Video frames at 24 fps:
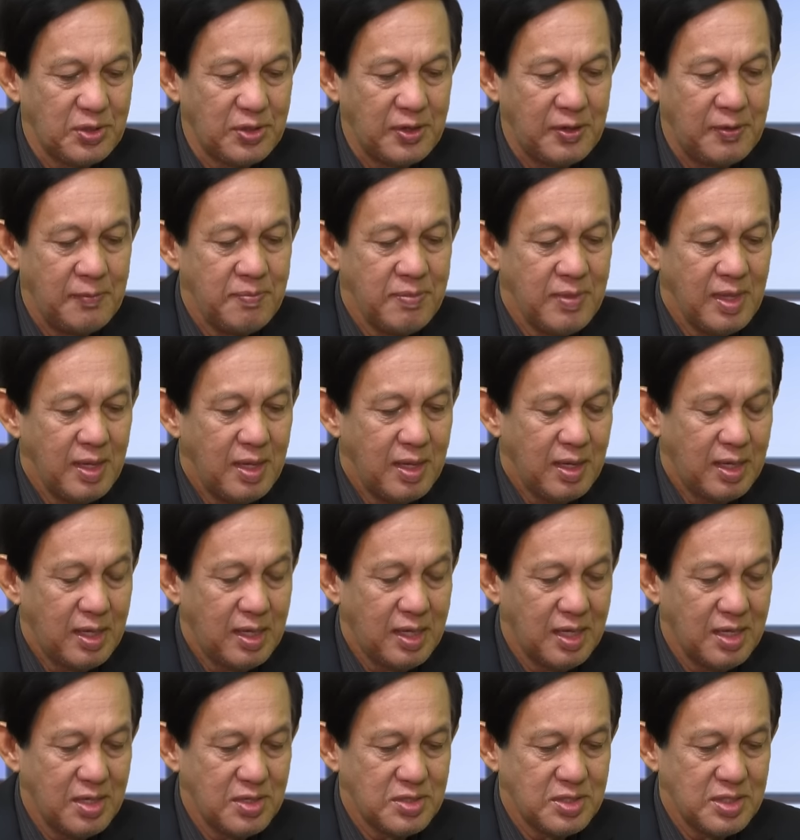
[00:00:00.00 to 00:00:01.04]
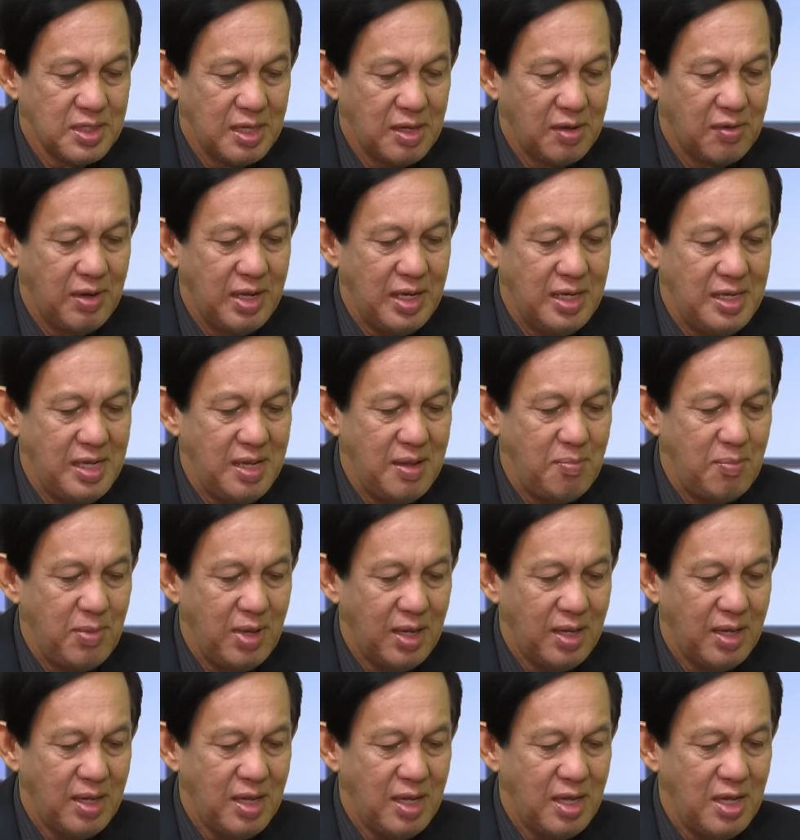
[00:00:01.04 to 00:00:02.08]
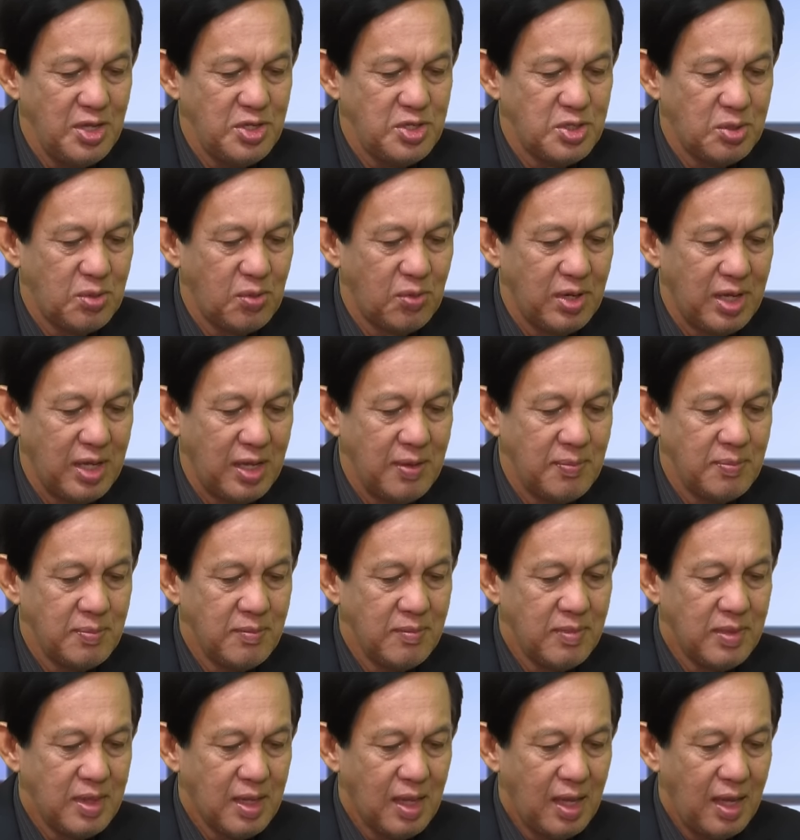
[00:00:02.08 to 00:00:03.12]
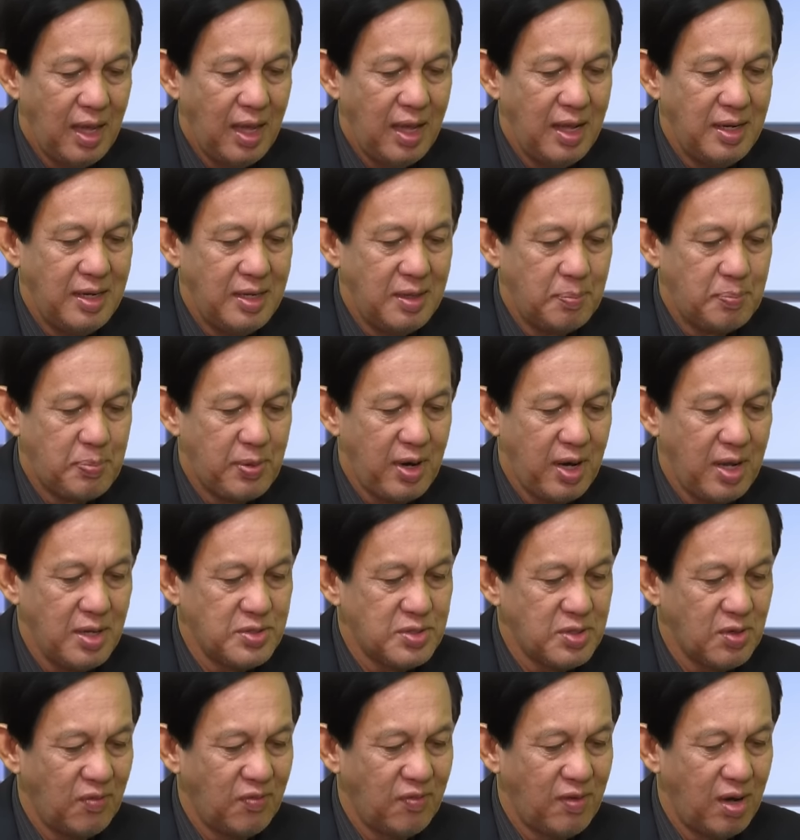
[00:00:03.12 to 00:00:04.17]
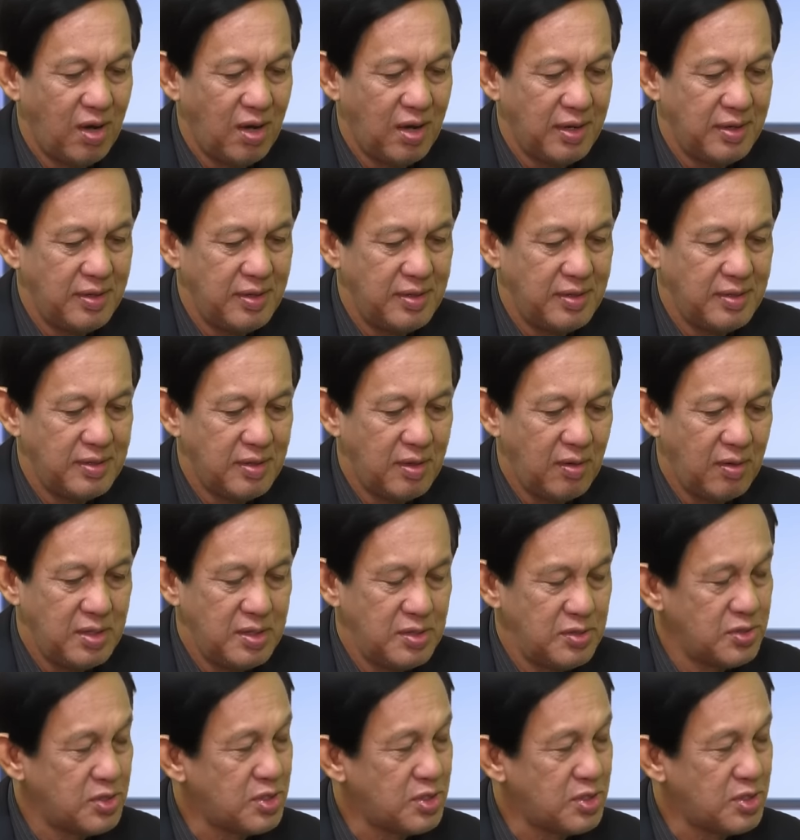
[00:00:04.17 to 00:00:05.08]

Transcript: mm. Chris, redeeming history okay. and the praise um, of God. ako